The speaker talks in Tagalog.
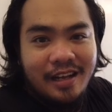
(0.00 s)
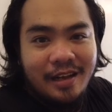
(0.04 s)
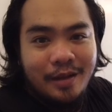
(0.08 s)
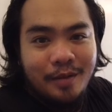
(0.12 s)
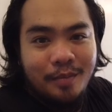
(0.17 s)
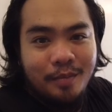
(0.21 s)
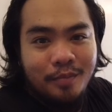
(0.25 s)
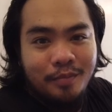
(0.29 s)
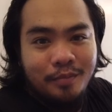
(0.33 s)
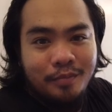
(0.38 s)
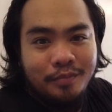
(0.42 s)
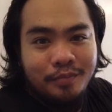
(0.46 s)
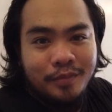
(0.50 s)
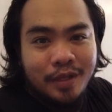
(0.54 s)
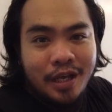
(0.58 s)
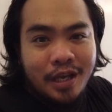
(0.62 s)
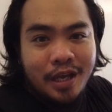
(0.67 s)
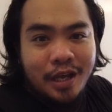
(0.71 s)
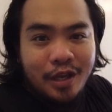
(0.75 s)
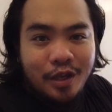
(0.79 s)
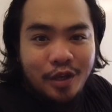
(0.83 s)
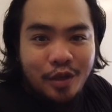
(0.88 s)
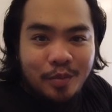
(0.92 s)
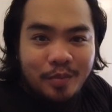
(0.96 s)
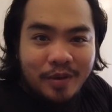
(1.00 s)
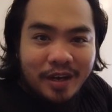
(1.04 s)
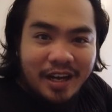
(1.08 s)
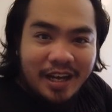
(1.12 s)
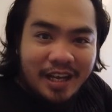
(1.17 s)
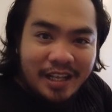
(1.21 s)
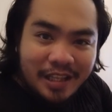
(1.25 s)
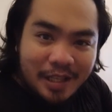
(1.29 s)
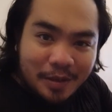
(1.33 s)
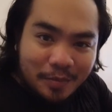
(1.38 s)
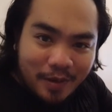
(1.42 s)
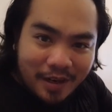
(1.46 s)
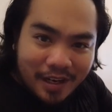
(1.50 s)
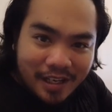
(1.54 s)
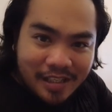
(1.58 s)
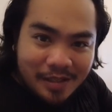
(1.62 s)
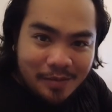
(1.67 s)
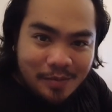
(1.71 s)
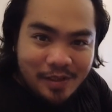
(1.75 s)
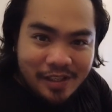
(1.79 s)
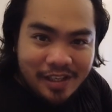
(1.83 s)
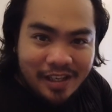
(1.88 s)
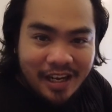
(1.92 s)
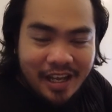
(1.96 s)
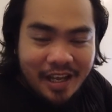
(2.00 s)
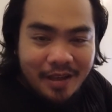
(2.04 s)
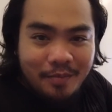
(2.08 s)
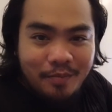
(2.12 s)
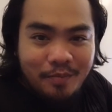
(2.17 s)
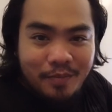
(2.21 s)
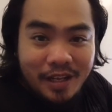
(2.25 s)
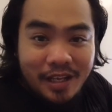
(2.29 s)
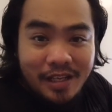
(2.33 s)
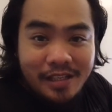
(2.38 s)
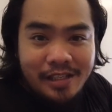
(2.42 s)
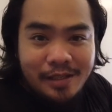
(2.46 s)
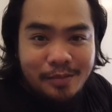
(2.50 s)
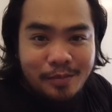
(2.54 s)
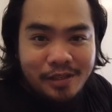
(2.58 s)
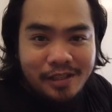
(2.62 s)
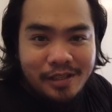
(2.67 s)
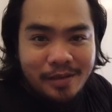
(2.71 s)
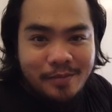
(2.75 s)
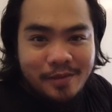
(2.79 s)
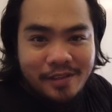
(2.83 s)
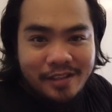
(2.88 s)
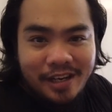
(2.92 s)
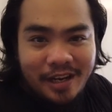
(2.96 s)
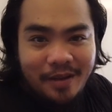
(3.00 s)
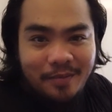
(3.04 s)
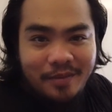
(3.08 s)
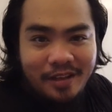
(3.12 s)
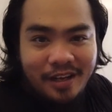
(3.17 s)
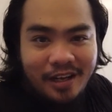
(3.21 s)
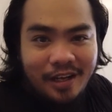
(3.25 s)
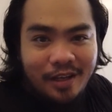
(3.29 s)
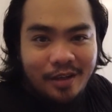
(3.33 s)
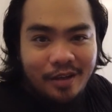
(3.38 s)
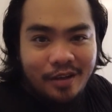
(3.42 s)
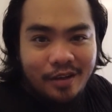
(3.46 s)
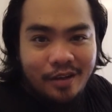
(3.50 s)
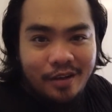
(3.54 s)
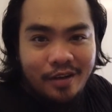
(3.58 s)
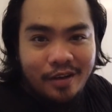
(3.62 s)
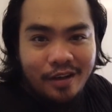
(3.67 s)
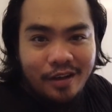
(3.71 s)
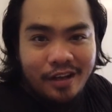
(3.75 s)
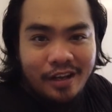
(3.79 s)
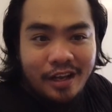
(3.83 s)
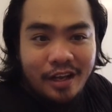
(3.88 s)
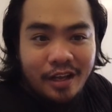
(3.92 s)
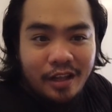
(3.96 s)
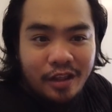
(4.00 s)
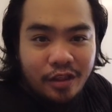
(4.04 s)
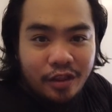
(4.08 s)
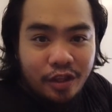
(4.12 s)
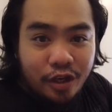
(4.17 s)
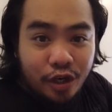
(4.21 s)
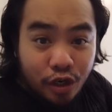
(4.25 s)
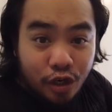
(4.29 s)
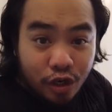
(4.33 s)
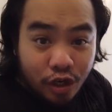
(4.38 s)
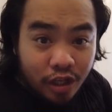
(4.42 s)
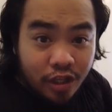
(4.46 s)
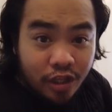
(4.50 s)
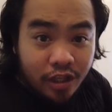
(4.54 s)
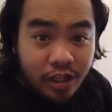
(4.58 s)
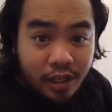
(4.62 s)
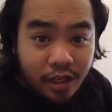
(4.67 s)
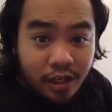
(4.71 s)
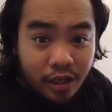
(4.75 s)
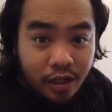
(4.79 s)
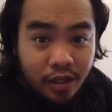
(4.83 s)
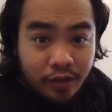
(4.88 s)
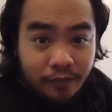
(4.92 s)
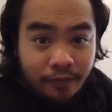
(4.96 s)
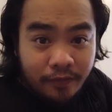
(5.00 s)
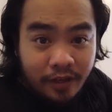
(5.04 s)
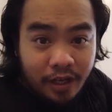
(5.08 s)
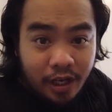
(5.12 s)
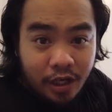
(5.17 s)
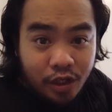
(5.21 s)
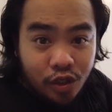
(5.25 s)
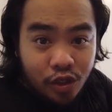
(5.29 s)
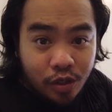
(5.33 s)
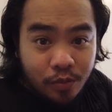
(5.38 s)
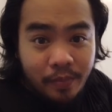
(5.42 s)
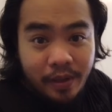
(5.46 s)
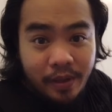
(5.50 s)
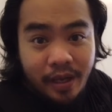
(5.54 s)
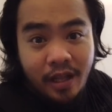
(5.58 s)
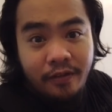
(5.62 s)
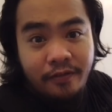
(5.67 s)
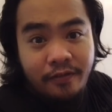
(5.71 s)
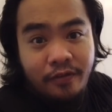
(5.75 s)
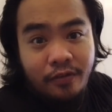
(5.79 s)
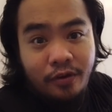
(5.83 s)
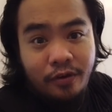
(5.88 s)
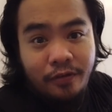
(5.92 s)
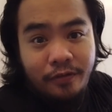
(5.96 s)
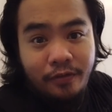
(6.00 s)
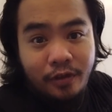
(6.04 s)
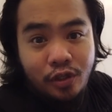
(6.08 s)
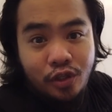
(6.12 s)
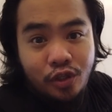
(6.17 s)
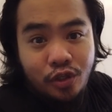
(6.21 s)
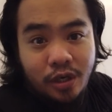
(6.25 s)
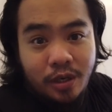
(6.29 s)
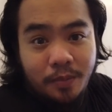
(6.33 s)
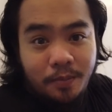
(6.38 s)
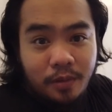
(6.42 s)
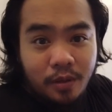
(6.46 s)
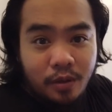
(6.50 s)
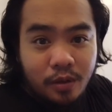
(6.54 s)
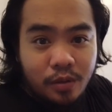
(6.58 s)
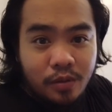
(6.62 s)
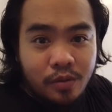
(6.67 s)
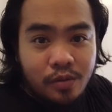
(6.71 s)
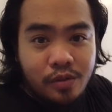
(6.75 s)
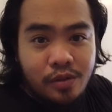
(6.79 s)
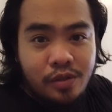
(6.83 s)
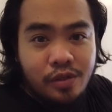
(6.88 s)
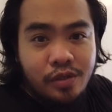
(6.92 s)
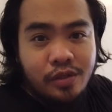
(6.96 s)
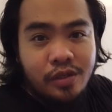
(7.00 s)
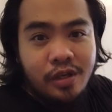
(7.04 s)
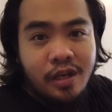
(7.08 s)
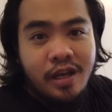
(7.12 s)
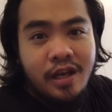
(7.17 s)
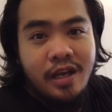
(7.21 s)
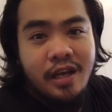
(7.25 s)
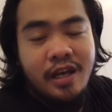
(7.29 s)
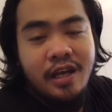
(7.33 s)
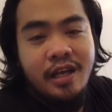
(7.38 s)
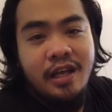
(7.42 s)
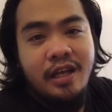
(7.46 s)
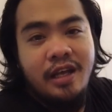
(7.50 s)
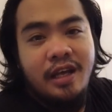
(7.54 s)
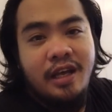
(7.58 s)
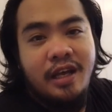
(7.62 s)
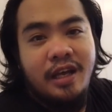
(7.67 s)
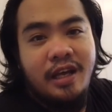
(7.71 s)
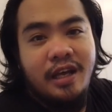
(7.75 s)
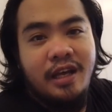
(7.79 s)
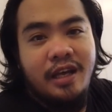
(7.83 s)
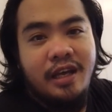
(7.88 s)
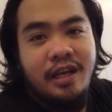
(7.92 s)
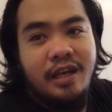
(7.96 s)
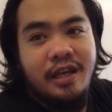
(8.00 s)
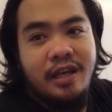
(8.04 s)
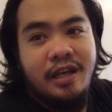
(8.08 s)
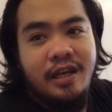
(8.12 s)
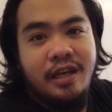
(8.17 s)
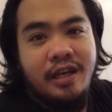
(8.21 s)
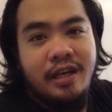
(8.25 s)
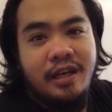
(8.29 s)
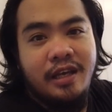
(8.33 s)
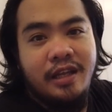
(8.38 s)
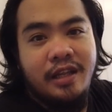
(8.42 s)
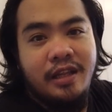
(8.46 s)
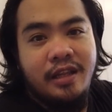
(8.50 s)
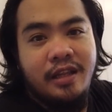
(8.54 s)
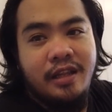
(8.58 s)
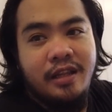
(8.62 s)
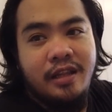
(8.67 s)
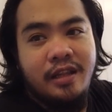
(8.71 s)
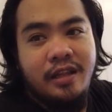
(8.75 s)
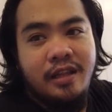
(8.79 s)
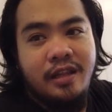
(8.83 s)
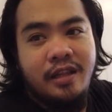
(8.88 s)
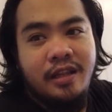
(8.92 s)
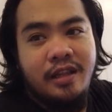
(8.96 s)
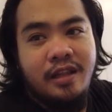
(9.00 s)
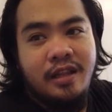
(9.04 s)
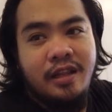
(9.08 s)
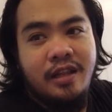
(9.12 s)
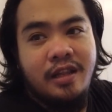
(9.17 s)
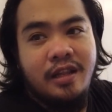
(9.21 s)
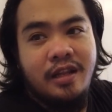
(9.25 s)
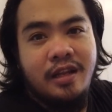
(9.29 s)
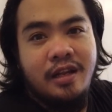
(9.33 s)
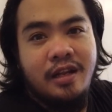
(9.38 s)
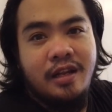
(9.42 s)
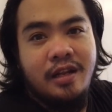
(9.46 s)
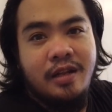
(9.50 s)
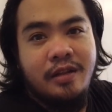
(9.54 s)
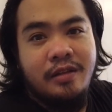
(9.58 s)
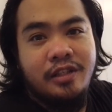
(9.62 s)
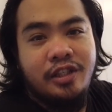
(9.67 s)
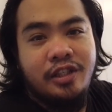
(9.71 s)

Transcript: yan, that's it. Um, yung mga hindi pa nakasubscribe, please mag-subscribe na kayo. Turn on the notification bell for future uploads. And